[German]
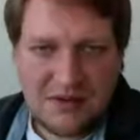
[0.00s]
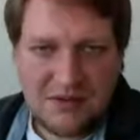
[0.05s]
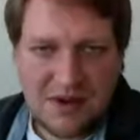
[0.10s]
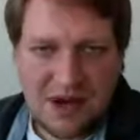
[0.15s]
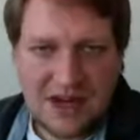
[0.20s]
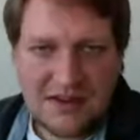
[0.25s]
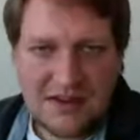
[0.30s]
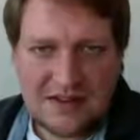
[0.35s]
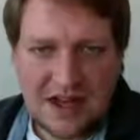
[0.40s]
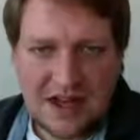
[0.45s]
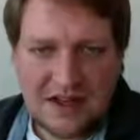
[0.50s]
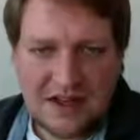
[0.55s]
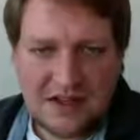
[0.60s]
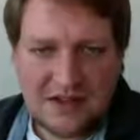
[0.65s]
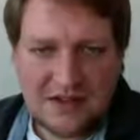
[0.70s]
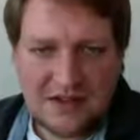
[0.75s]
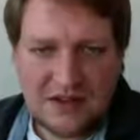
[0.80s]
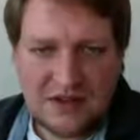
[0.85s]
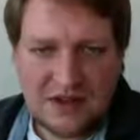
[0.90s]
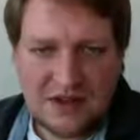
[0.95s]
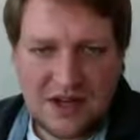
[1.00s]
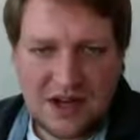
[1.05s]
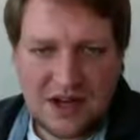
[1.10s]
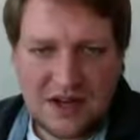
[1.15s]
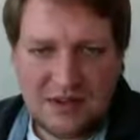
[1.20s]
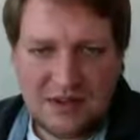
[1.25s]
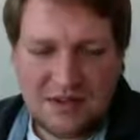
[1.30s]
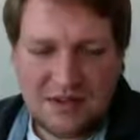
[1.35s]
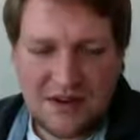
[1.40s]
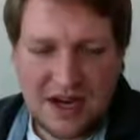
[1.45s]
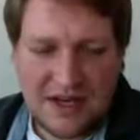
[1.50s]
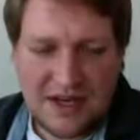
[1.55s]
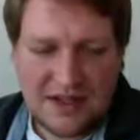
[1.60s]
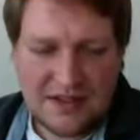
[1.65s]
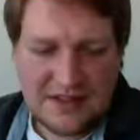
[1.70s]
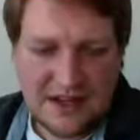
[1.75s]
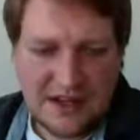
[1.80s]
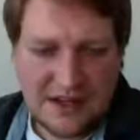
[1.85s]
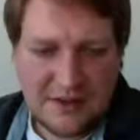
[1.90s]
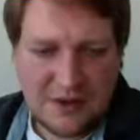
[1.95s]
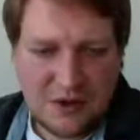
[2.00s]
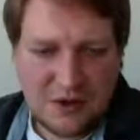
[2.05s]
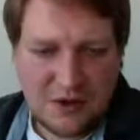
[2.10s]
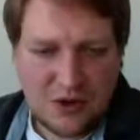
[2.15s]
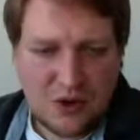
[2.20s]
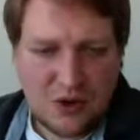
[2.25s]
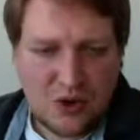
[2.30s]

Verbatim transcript: Ähm, alles andere sollte aber frei sein.